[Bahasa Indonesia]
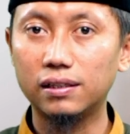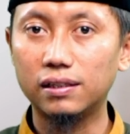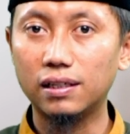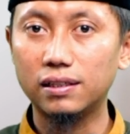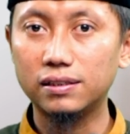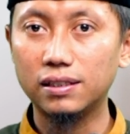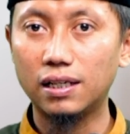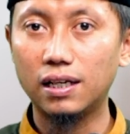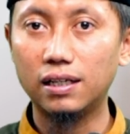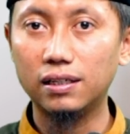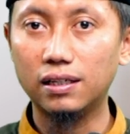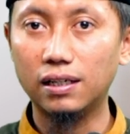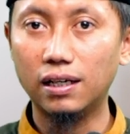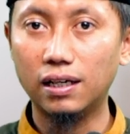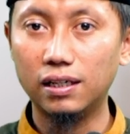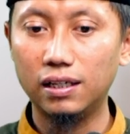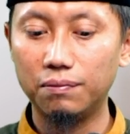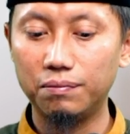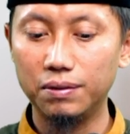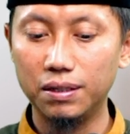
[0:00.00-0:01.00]
tata cara
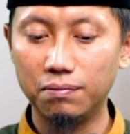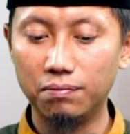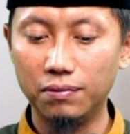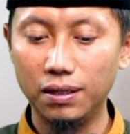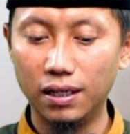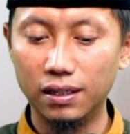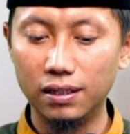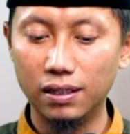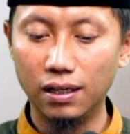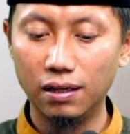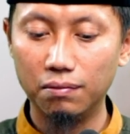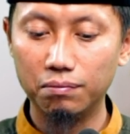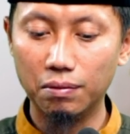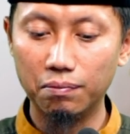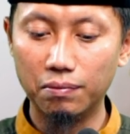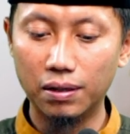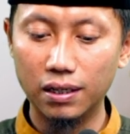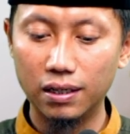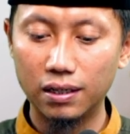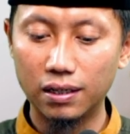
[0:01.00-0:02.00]
dan adab menyembelih adalah
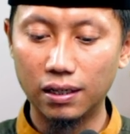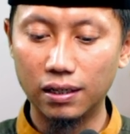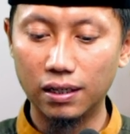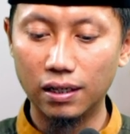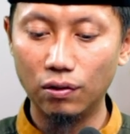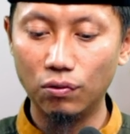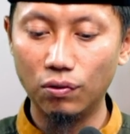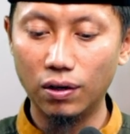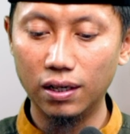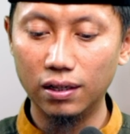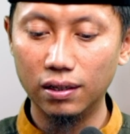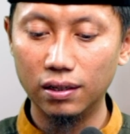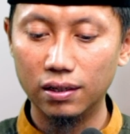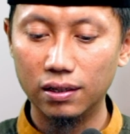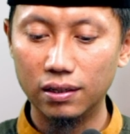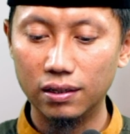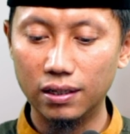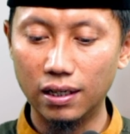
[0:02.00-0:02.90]
membaringkan hewan